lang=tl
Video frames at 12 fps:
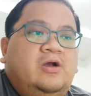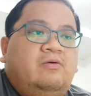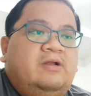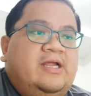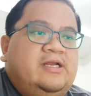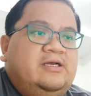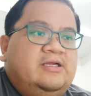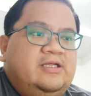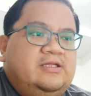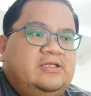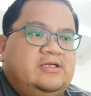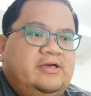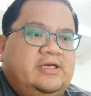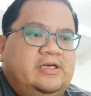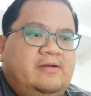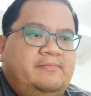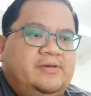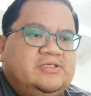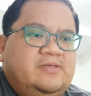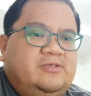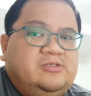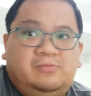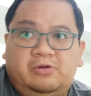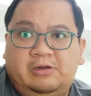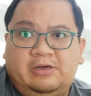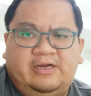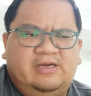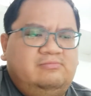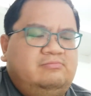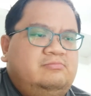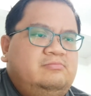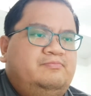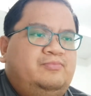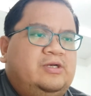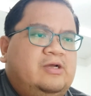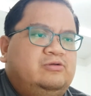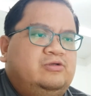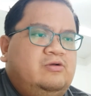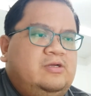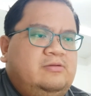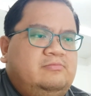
wala nang credit card number sa mismong card pull out ko